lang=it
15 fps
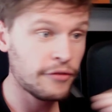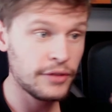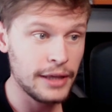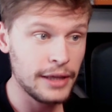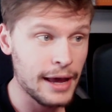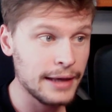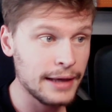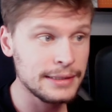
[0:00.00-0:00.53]

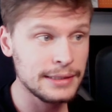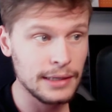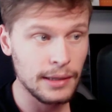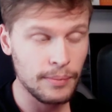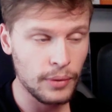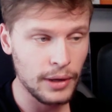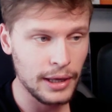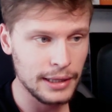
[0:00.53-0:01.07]
FTX,
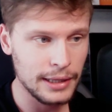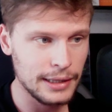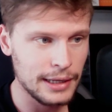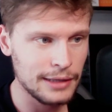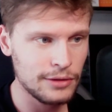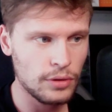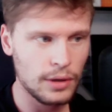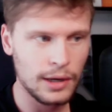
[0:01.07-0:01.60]
che poi è
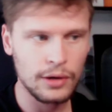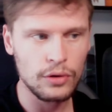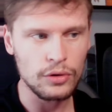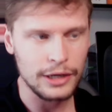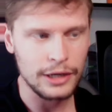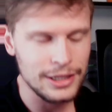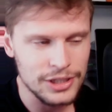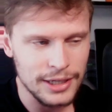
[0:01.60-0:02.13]
andato a
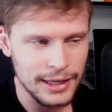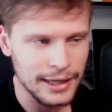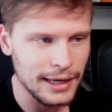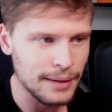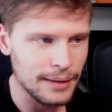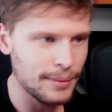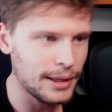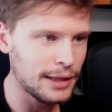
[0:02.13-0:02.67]
correggere
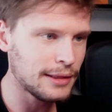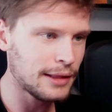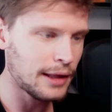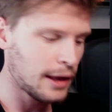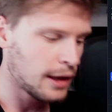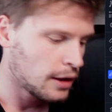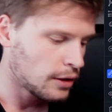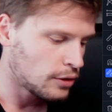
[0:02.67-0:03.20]

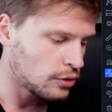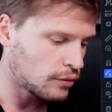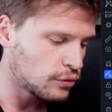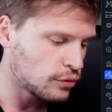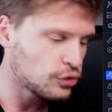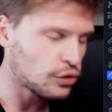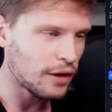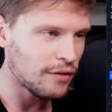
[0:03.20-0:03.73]
chiaramente
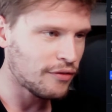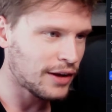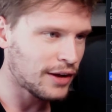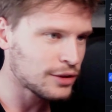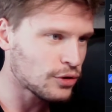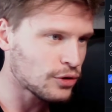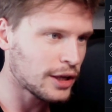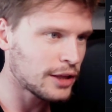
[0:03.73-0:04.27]
dovuto al
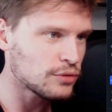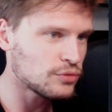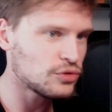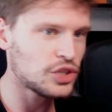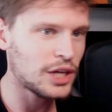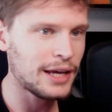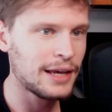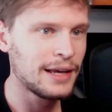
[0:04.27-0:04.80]
fatto che non
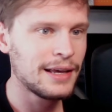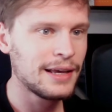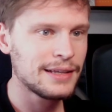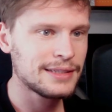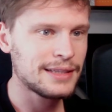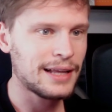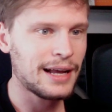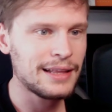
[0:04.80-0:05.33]
c'è
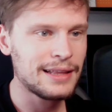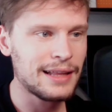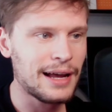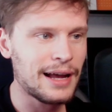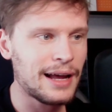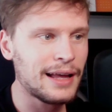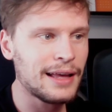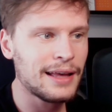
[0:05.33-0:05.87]

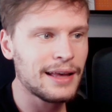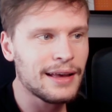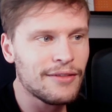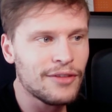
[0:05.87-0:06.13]
stata,